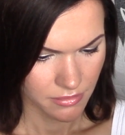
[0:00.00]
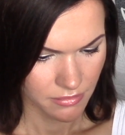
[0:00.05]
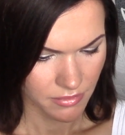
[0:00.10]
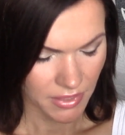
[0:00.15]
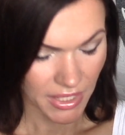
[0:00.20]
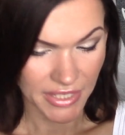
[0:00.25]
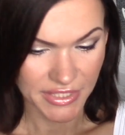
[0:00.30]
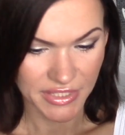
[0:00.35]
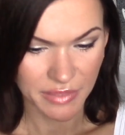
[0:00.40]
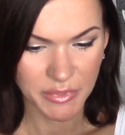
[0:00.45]

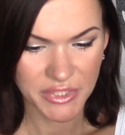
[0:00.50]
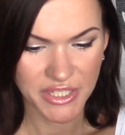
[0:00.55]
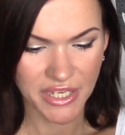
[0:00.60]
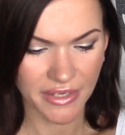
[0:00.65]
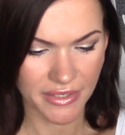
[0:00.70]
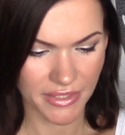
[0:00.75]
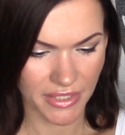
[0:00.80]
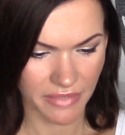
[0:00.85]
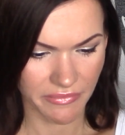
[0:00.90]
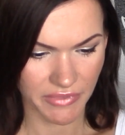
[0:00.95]
А, это
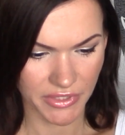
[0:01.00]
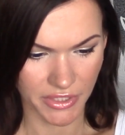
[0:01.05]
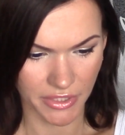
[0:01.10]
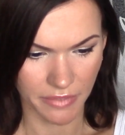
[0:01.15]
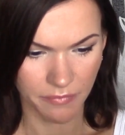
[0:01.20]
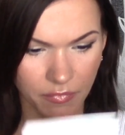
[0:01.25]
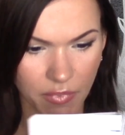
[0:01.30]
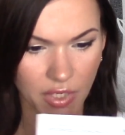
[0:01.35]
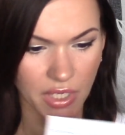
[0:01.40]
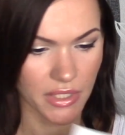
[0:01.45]
мицеллярная
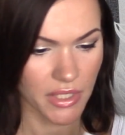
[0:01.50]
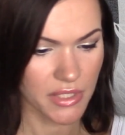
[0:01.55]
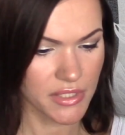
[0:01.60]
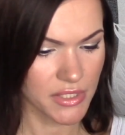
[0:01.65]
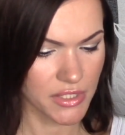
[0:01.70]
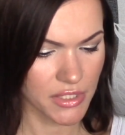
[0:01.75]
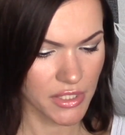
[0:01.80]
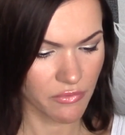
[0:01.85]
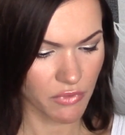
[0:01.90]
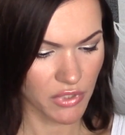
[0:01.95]
вода. И она,
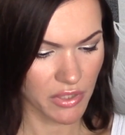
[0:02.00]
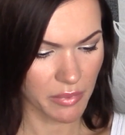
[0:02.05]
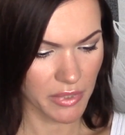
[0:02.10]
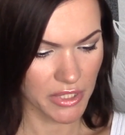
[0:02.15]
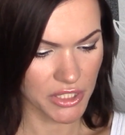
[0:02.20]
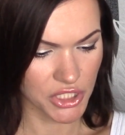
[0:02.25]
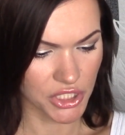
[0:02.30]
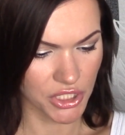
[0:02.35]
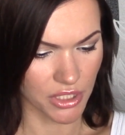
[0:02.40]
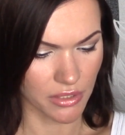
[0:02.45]
кстати, довольно
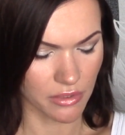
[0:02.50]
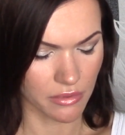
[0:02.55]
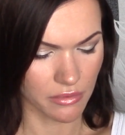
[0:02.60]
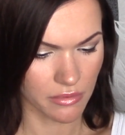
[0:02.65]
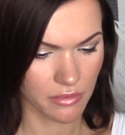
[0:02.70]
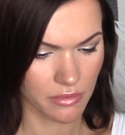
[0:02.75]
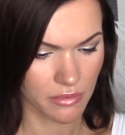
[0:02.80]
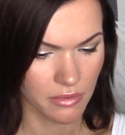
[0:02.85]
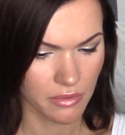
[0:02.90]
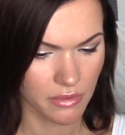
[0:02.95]
большая.
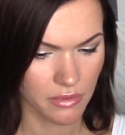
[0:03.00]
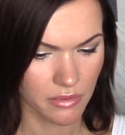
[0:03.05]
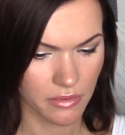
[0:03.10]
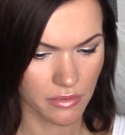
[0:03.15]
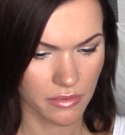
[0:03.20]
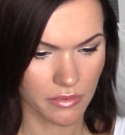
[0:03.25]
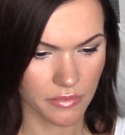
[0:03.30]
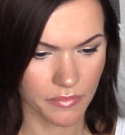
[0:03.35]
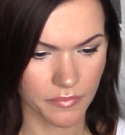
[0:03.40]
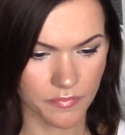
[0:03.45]

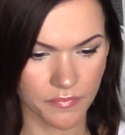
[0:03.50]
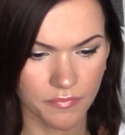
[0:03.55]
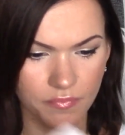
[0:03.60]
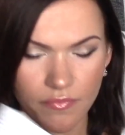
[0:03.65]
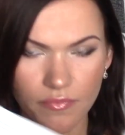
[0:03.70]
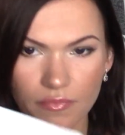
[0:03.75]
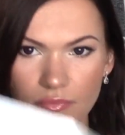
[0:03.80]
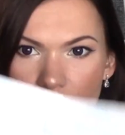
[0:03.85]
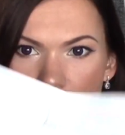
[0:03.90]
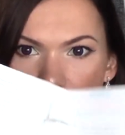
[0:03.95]

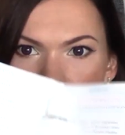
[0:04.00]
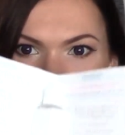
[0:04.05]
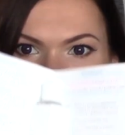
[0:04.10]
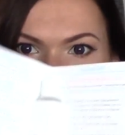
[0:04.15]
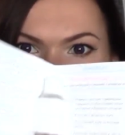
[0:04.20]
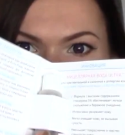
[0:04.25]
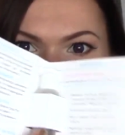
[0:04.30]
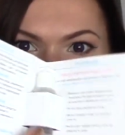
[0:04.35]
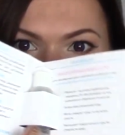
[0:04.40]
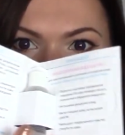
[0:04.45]

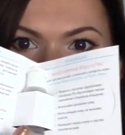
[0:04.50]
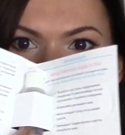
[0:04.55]
Вот.